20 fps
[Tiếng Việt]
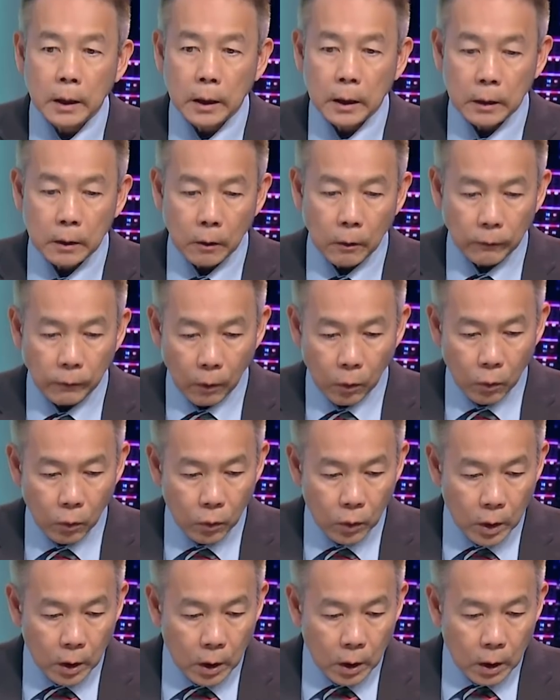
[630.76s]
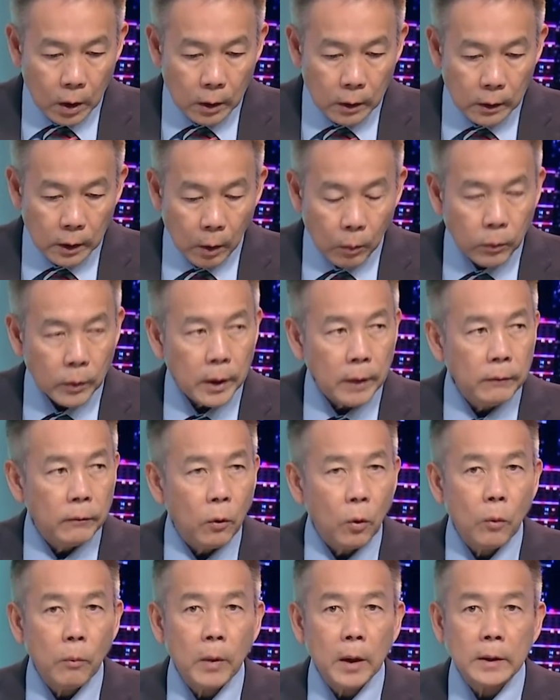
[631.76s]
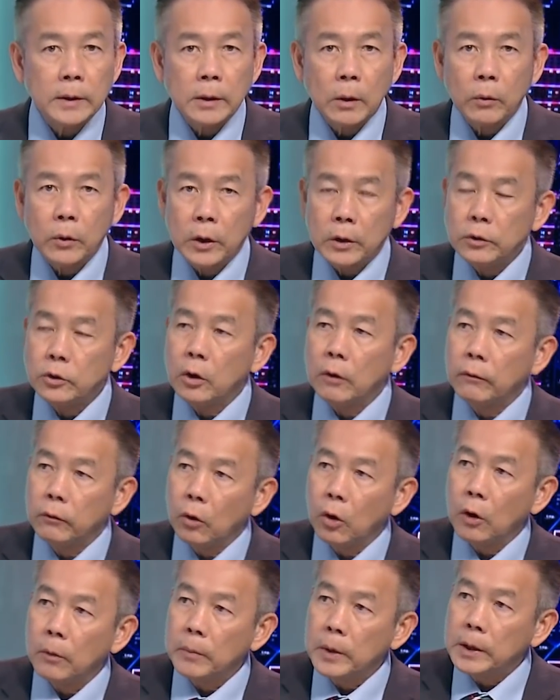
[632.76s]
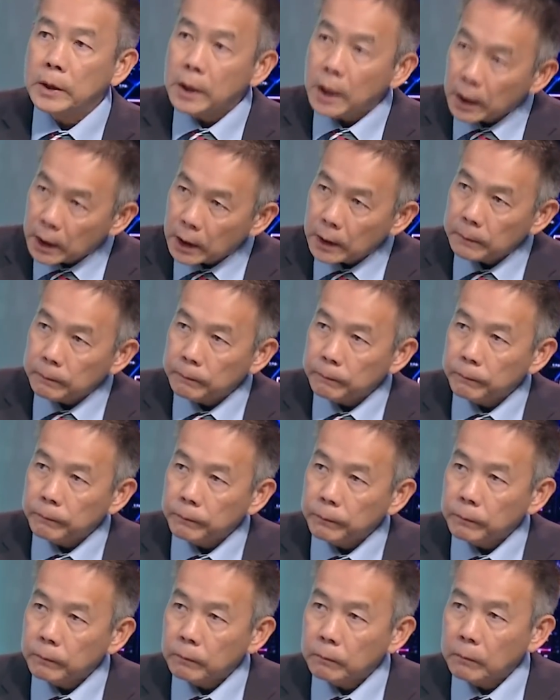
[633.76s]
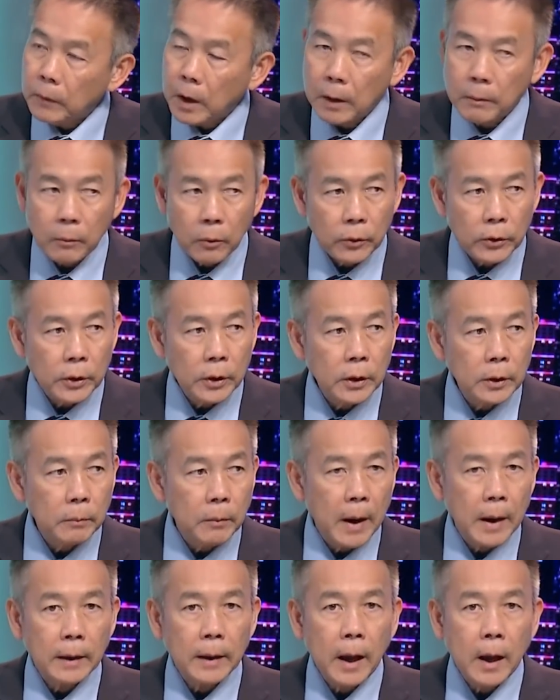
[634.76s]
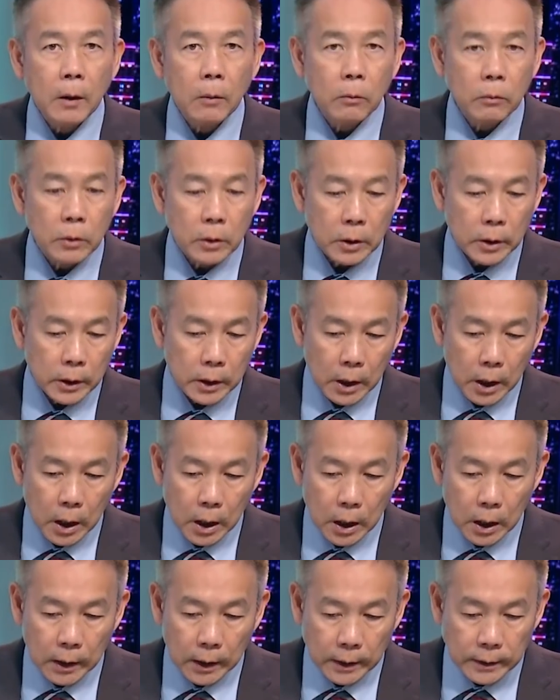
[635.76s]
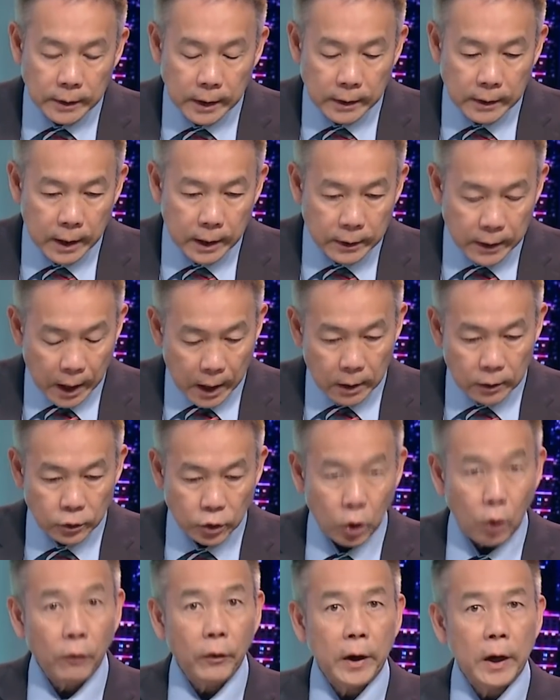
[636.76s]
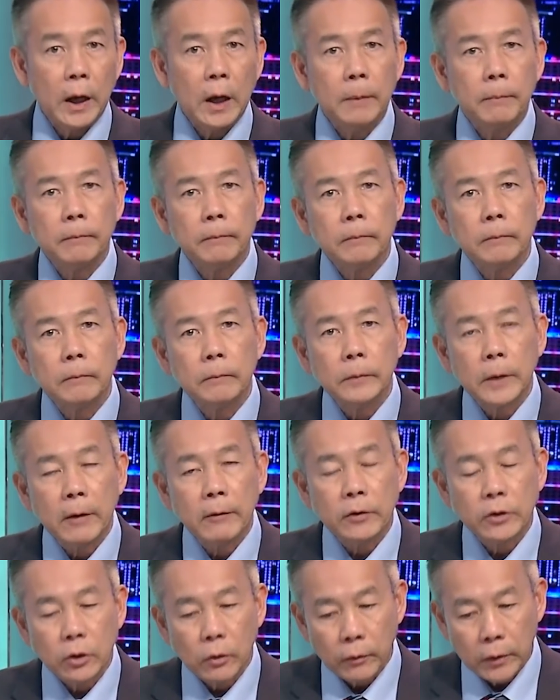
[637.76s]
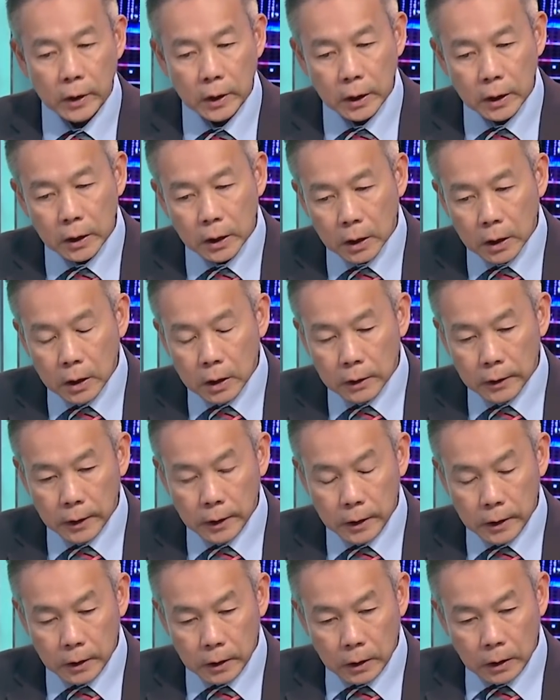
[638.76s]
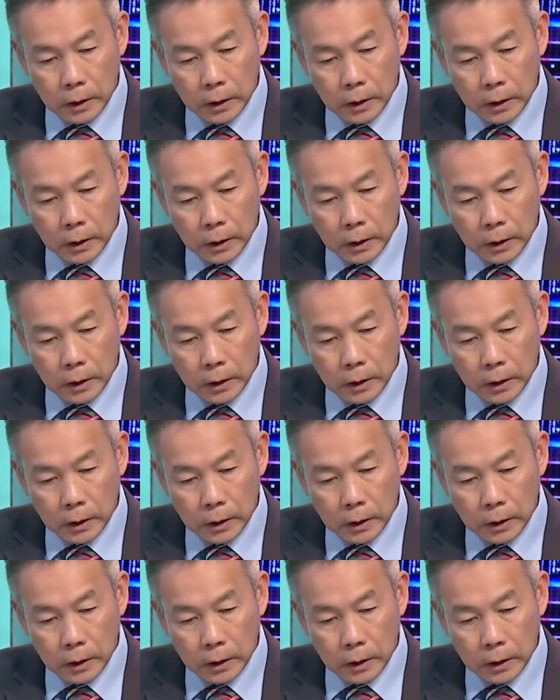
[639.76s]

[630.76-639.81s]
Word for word: à, đỗ phủ trong cái vụ mà sau khi George Floyd bị chết á bởi một dưới bàn tay của người cảnh sát da trắng là Chauvin á Devin Chauvin á thì